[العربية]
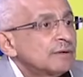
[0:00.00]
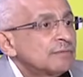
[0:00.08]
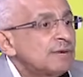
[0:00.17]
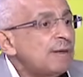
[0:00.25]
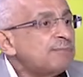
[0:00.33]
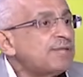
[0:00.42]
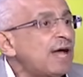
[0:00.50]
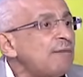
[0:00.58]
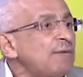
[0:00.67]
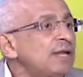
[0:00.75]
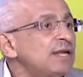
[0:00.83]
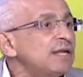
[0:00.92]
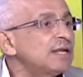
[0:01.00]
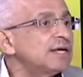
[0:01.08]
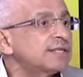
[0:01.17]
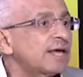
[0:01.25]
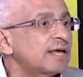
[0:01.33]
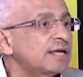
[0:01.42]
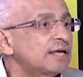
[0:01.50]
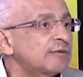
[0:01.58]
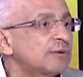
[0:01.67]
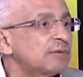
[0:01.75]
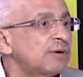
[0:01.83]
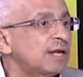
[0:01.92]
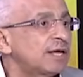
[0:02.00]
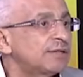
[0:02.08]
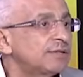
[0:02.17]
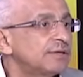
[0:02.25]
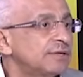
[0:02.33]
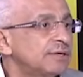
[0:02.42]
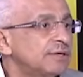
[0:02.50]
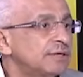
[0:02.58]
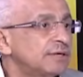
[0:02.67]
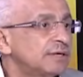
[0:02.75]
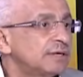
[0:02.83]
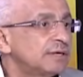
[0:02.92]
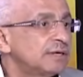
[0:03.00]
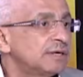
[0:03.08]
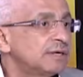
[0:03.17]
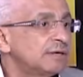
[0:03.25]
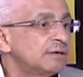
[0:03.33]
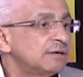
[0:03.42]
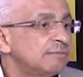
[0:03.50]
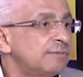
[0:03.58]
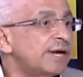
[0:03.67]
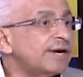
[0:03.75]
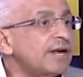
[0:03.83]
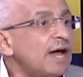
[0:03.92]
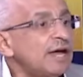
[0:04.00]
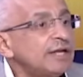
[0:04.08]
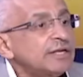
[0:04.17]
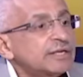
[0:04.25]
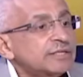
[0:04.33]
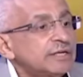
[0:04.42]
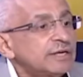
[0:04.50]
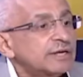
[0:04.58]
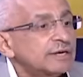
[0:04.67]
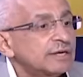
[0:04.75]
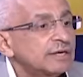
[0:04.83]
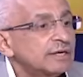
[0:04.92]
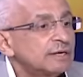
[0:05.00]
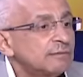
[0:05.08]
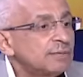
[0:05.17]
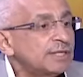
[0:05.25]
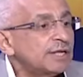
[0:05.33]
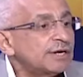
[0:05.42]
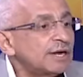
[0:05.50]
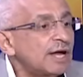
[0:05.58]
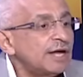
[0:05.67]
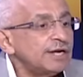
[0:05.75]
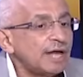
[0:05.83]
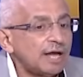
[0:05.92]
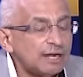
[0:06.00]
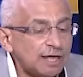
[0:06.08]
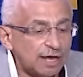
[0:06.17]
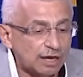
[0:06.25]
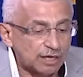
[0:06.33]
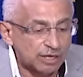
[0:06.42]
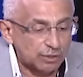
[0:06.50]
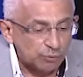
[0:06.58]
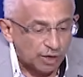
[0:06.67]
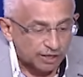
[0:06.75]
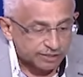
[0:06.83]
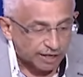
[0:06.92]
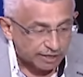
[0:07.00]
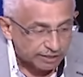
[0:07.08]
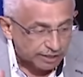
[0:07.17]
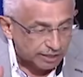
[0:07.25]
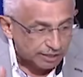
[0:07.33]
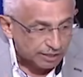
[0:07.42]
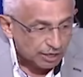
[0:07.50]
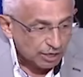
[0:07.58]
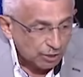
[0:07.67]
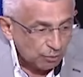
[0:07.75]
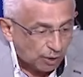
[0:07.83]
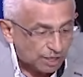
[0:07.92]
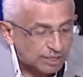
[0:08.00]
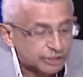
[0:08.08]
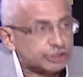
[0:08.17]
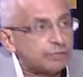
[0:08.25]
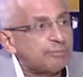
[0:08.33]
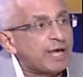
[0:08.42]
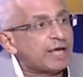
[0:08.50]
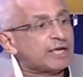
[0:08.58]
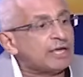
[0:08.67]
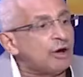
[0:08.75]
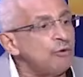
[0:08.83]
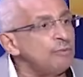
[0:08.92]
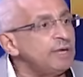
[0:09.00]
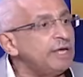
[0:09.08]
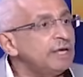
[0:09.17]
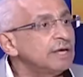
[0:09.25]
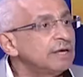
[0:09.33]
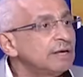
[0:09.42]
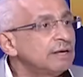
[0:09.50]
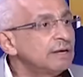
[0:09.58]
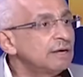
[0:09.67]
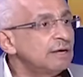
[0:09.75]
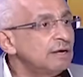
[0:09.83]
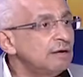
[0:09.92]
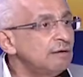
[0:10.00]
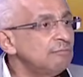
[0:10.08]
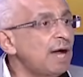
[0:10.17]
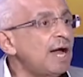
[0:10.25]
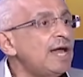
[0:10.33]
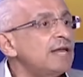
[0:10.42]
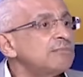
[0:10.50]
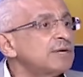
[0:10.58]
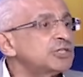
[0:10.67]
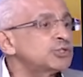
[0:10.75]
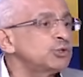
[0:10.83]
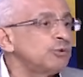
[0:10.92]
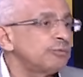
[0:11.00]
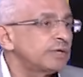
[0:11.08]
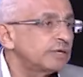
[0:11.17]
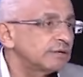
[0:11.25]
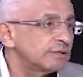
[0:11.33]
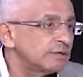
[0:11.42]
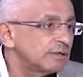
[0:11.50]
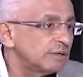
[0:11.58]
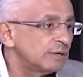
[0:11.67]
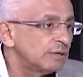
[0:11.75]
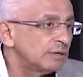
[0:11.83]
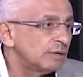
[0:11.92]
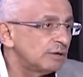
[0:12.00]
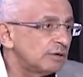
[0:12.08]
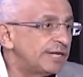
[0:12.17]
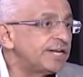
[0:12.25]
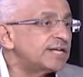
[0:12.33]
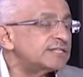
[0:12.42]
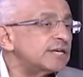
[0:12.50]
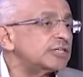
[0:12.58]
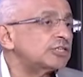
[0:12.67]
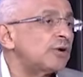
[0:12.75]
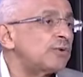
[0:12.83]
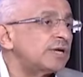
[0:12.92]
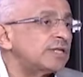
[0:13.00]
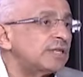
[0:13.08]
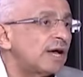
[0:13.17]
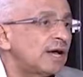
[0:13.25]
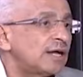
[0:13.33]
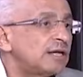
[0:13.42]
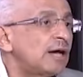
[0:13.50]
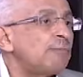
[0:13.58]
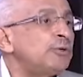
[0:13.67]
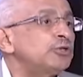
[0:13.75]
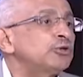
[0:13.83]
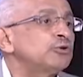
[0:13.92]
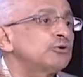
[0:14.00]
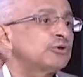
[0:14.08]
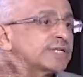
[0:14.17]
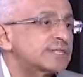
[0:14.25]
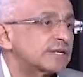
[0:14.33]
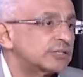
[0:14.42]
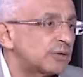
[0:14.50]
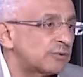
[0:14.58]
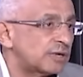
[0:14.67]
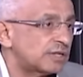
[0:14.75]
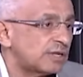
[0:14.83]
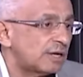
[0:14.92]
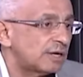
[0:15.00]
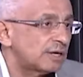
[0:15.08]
ما بتعمل تغيير بالبلد ما نراهن كثير بدنا نراهن على قوى تغيير وعلى اشتباك يومي مع هاي المنظومة لنكسر شوكتها لابد انه نكسر شوكتها